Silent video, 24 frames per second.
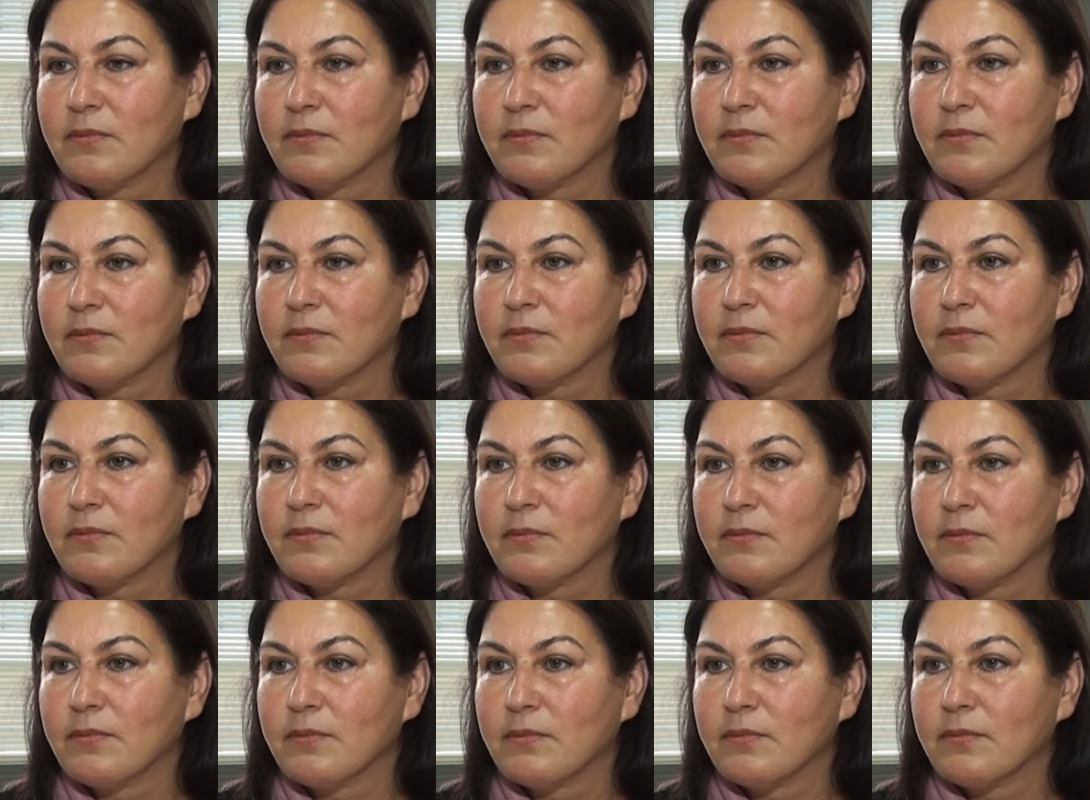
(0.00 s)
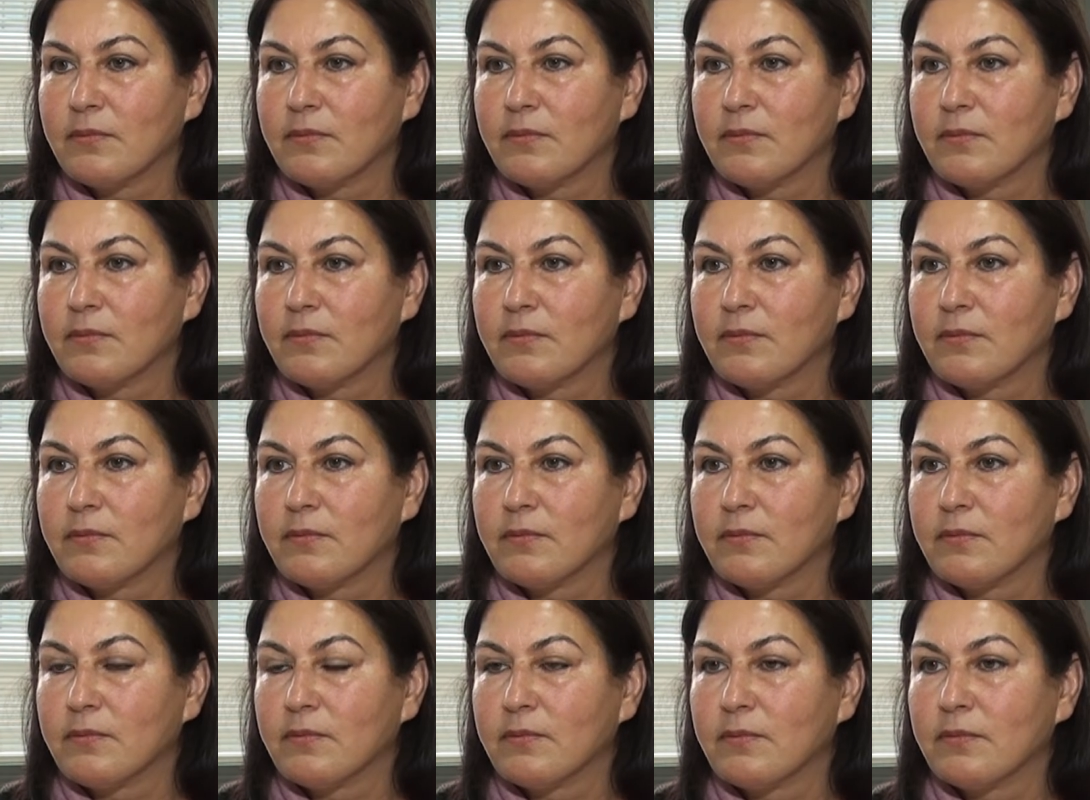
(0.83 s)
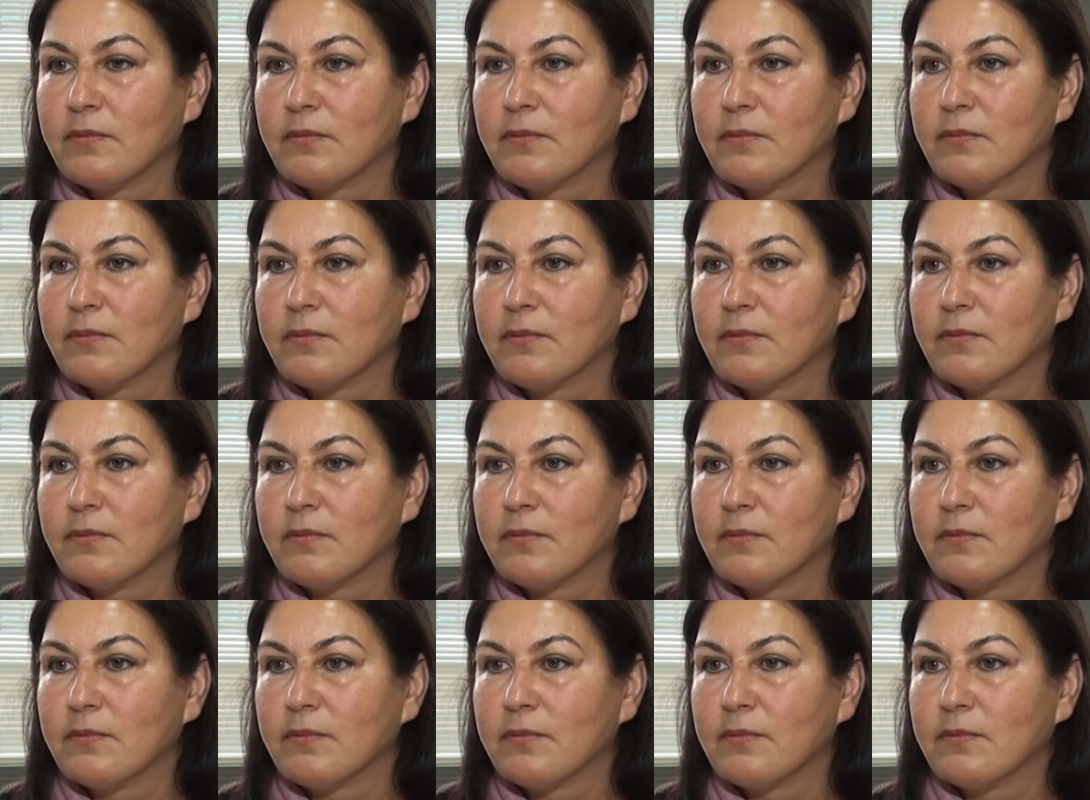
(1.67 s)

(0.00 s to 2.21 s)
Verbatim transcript: için profesyonel bir kadroya ihtiyacınız